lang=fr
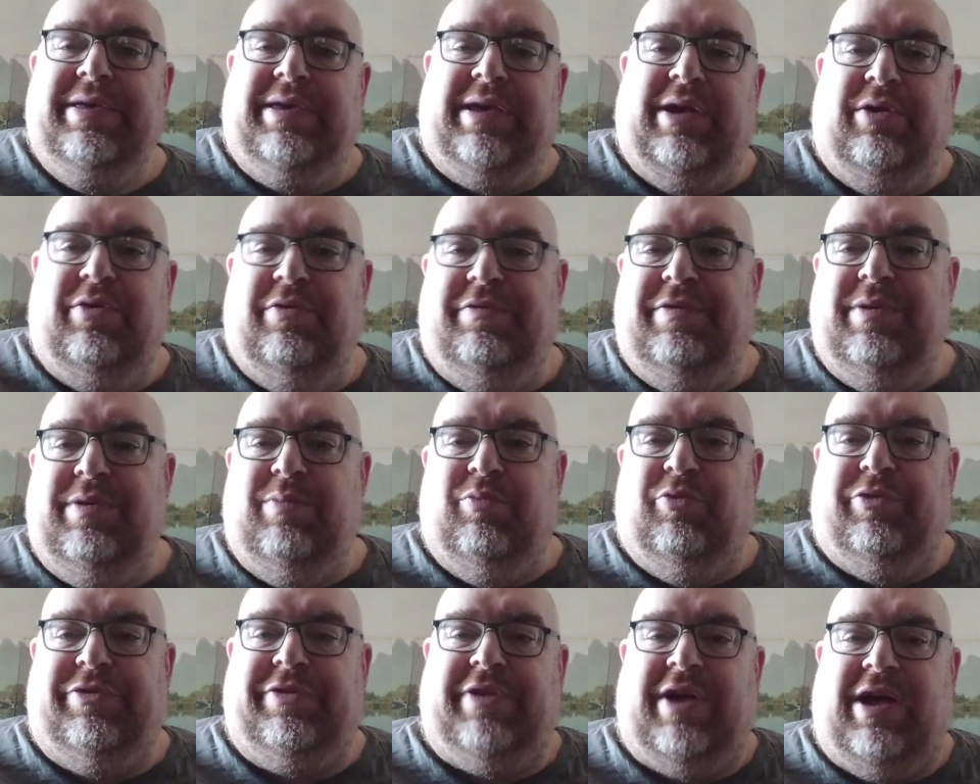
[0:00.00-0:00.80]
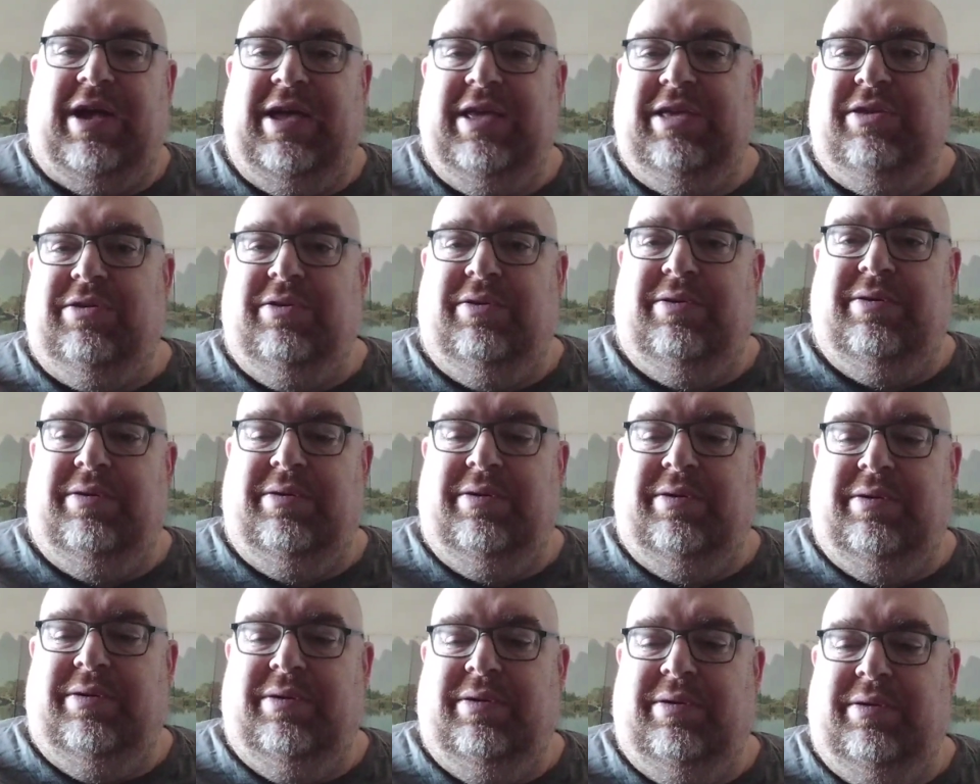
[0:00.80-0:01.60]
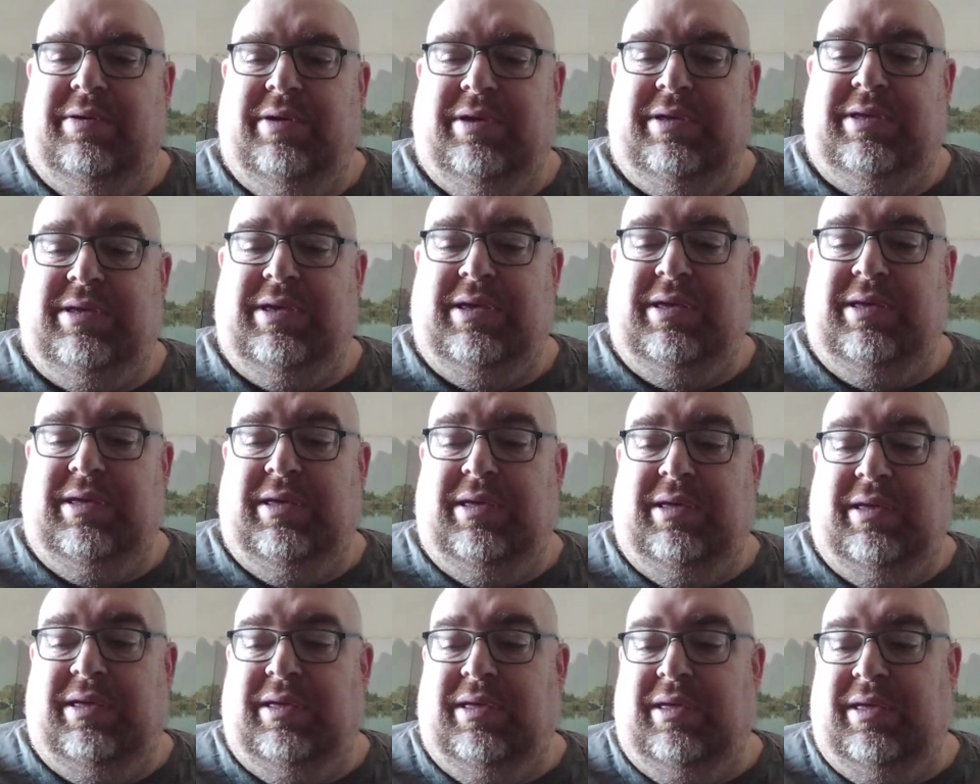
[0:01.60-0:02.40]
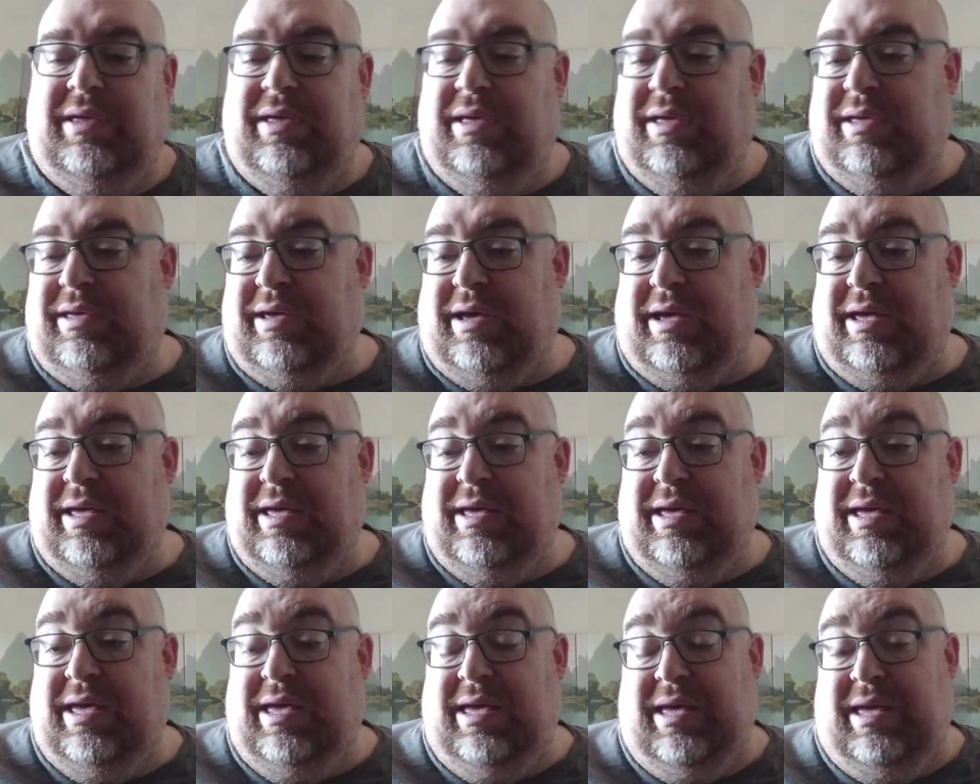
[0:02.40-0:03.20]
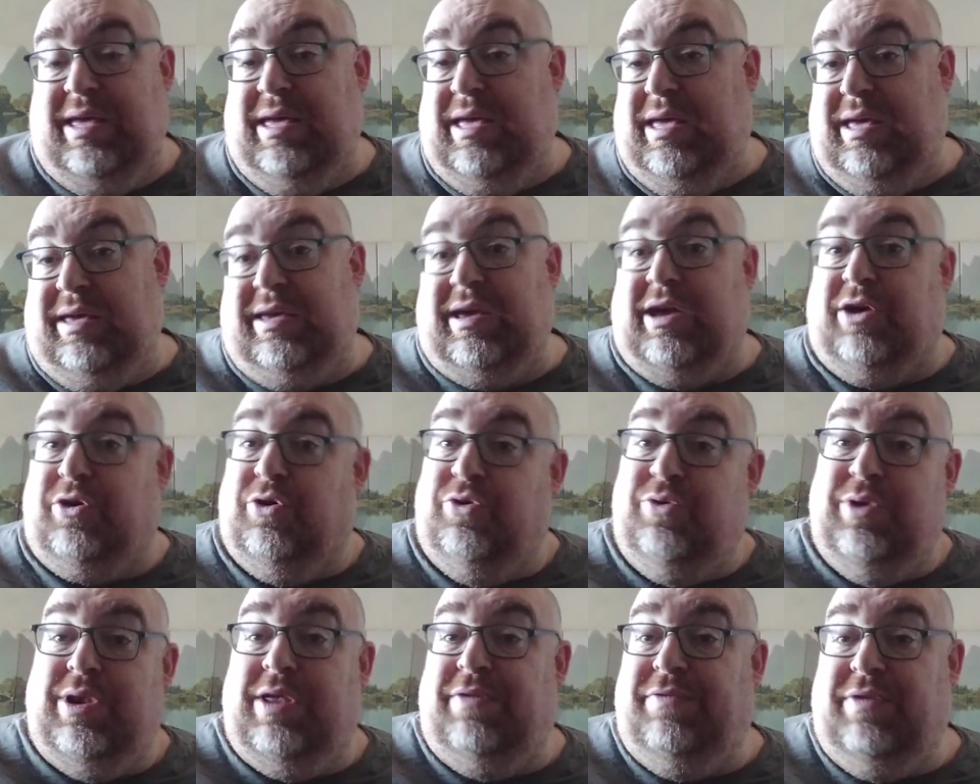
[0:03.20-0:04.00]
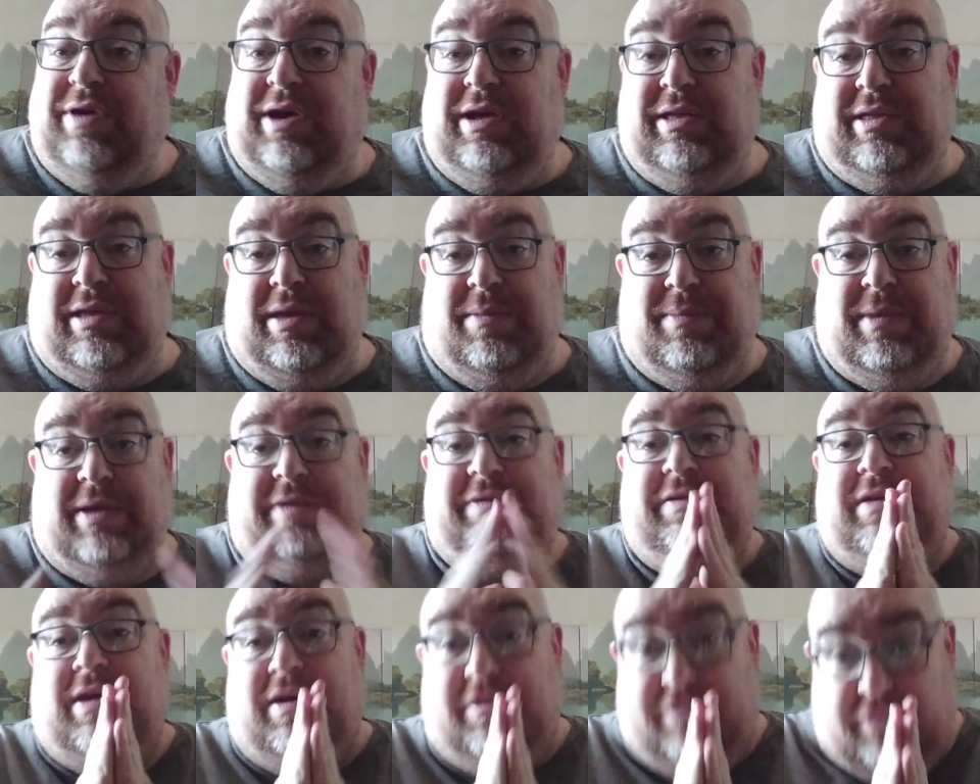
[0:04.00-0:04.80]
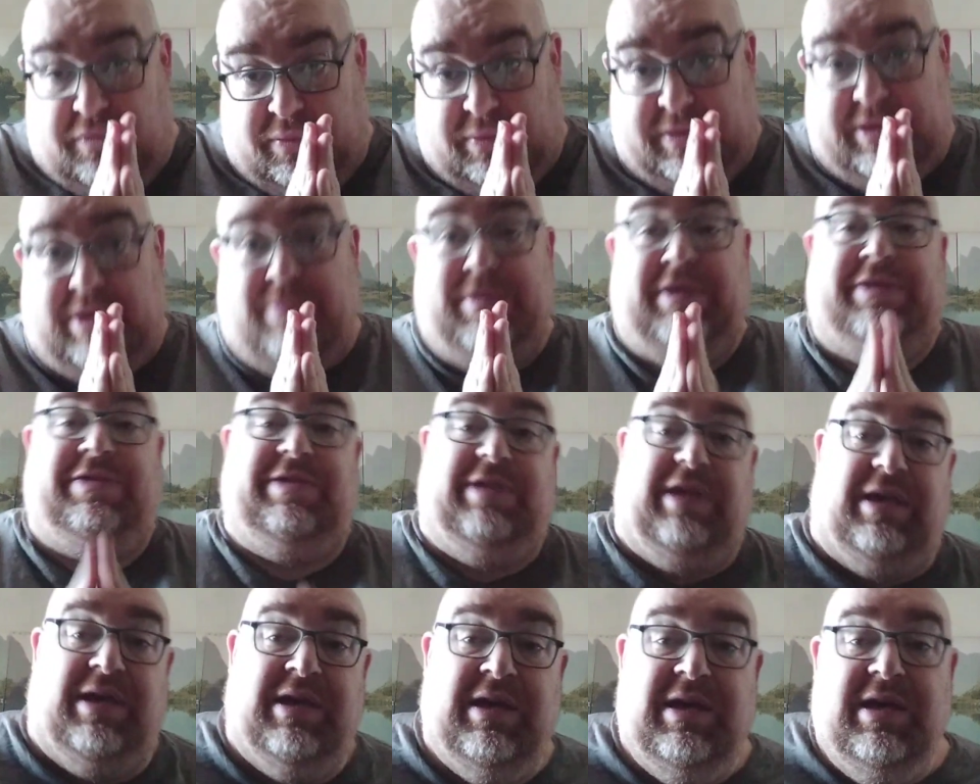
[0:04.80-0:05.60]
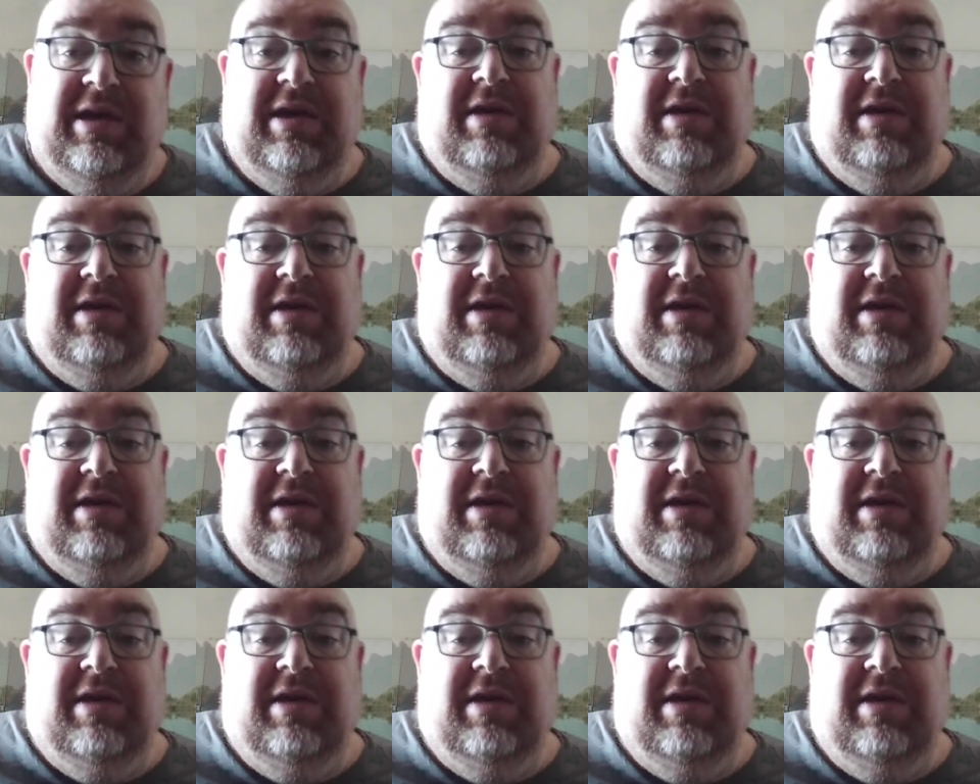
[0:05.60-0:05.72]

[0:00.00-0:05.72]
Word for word: qui a levé mon strike euh, qui, et, qui a reconnu la vérité. Merci à vous, namasté.